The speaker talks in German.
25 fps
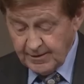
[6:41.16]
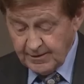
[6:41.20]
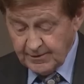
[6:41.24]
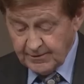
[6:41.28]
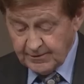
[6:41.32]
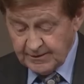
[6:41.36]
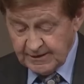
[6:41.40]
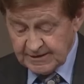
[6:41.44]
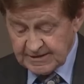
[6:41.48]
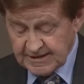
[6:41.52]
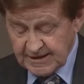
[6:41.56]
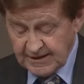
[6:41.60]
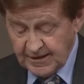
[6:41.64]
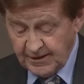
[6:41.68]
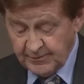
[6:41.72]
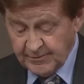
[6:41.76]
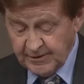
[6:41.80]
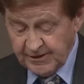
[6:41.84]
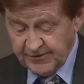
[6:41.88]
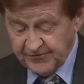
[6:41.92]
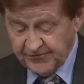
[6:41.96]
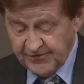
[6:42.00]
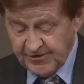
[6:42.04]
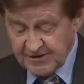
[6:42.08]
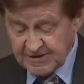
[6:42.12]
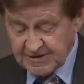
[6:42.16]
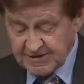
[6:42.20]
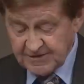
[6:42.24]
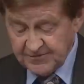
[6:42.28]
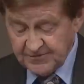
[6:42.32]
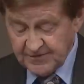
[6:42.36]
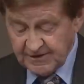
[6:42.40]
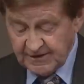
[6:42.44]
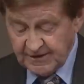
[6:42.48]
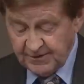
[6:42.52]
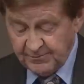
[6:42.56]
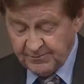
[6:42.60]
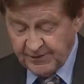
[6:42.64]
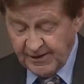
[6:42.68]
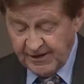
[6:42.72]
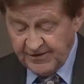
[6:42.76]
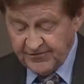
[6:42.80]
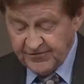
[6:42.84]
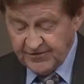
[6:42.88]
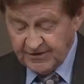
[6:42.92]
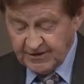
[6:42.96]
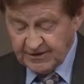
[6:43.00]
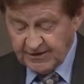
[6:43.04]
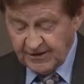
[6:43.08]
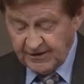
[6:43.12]
Und jetzt, glaube ich, fassen wir den
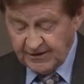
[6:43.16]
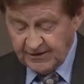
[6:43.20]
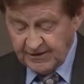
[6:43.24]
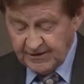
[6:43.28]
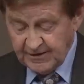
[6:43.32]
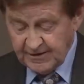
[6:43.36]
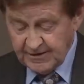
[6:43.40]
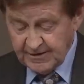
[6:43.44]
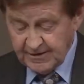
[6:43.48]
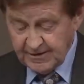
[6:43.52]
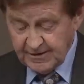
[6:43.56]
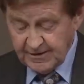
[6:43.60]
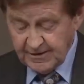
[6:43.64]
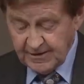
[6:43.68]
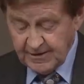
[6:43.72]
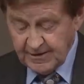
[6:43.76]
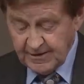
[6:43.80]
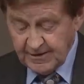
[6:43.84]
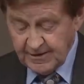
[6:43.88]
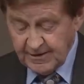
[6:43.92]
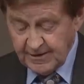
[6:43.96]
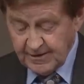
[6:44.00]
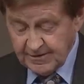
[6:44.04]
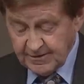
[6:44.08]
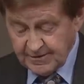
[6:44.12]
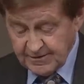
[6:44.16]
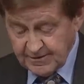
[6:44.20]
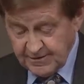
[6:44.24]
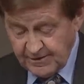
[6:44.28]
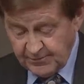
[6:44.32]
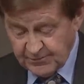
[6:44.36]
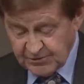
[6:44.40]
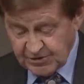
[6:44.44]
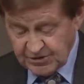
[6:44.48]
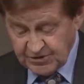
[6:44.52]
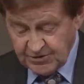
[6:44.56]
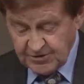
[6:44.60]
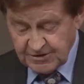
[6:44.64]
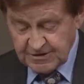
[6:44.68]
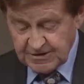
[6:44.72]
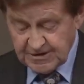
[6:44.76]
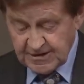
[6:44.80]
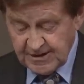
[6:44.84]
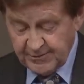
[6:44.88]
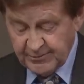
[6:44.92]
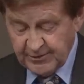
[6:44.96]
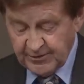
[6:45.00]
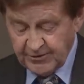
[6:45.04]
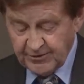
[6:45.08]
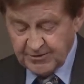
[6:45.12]
Beifall dann am Schluss
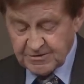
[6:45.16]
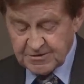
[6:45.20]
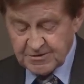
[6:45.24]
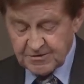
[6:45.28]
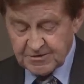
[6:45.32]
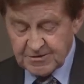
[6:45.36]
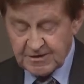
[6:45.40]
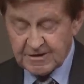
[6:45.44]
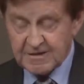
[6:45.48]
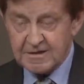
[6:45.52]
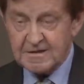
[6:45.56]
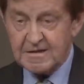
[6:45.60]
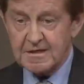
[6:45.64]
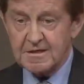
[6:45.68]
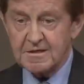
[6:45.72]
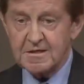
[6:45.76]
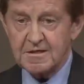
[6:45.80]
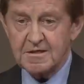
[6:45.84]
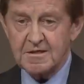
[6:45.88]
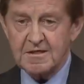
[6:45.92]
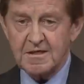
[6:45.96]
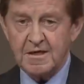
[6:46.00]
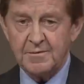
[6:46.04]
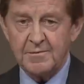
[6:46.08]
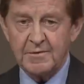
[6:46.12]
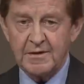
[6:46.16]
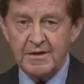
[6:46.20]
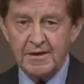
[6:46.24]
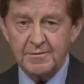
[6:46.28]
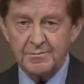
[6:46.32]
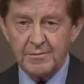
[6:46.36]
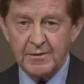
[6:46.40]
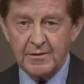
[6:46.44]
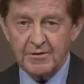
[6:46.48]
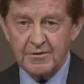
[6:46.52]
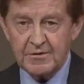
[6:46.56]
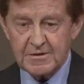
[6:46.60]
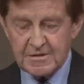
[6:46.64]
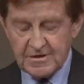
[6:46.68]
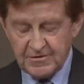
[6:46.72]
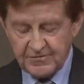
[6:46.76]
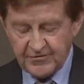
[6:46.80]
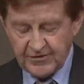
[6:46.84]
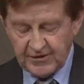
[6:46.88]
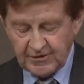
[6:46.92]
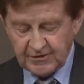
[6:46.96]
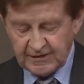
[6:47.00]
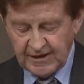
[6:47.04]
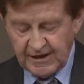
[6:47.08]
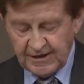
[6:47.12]
der Begrüßungsliste zusammen. Ich begrüße
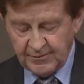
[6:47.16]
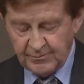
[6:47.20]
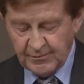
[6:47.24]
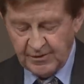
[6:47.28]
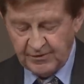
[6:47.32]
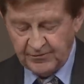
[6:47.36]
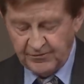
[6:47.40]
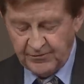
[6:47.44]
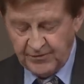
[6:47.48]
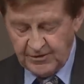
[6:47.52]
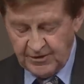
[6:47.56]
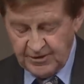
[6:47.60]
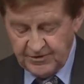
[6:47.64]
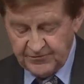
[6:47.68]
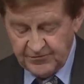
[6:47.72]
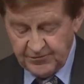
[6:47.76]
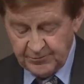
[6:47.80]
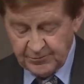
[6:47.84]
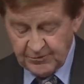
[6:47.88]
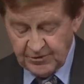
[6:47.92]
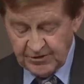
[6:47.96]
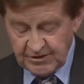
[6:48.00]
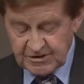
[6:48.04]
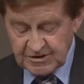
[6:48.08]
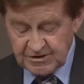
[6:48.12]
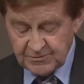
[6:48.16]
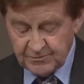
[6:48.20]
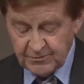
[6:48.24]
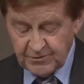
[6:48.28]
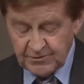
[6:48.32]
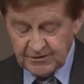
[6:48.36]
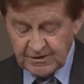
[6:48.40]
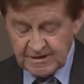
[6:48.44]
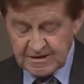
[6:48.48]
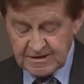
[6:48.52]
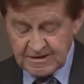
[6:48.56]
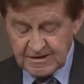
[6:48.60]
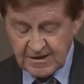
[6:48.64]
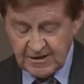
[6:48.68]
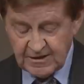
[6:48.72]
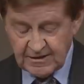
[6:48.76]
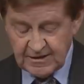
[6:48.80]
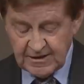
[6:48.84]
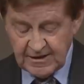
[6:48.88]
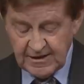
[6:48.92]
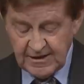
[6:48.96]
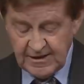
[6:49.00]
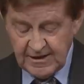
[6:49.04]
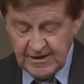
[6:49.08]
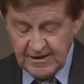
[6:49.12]
Frau Dagmar Wörl vom Deutschen Bundestag,
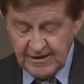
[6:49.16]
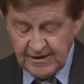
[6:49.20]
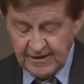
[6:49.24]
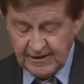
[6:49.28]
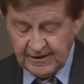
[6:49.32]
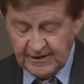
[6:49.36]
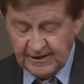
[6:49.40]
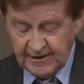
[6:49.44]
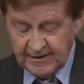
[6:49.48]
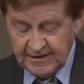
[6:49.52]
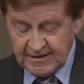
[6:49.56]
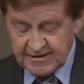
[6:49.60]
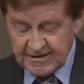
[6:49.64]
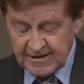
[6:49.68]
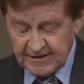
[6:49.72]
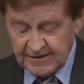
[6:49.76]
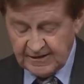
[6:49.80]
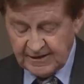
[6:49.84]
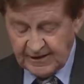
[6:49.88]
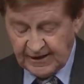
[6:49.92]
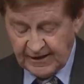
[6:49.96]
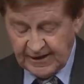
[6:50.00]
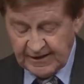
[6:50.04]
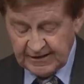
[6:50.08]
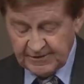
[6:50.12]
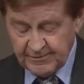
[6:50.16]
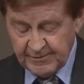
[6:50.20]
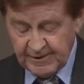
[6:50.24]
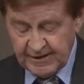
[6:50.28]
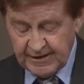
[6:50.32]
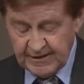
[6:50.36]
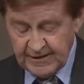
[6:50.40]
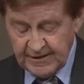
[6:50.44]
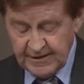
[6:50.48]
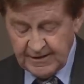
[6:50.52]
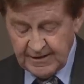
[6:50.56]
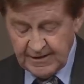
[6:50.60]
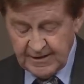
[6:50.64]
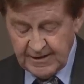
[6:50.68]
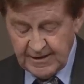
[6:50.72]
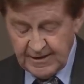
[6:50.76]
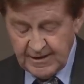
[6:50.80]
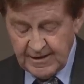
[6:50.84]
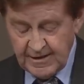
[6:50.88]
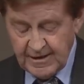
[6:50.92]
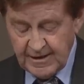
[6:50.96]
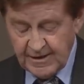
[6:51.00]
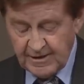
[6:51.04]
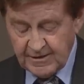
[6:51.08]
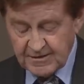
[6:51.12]
Herrn Alexander Radwan,
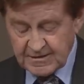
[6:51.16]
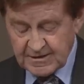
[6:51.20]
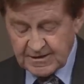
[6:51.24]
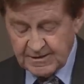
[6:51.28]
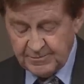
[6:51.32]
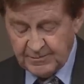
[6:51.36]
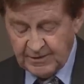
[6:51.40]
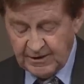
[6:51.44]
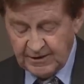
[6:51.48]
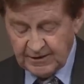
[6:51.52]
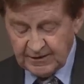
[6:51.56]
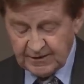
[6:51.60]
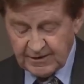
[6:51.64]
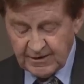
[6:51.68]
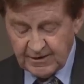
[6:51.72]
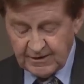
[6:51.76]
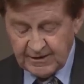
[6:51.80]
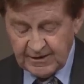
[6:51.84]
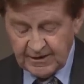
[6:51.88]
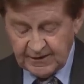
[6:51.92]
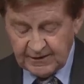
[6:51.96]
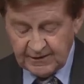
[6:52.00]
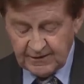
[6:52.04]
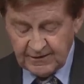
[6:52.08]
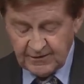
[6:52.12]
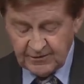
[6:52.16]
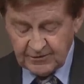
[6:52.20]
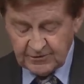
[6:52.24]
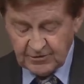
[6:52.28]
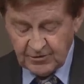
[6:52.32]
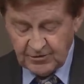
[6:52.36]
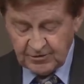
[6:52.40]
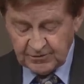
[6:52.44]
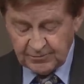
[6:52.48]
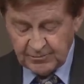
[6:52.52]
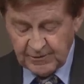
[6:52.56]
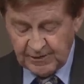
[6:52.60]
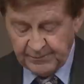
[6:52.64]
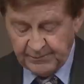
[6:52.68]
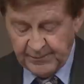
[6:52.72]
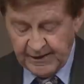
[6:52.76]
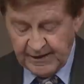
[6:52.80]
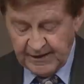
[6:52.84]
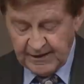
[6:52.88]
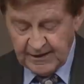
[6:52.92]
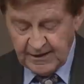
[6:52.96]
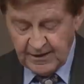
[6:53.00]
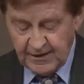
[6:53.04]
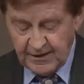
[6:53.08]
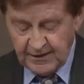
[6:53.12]
aus dem Landtag Herrn Dr. Ottmar
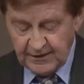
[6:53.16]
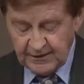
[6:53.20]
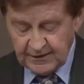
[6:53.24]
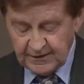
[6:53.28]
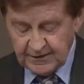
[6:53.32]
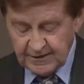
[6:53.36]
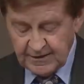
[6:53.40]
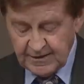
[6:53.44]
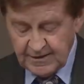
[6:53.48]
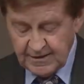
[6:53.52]
Bernhardt,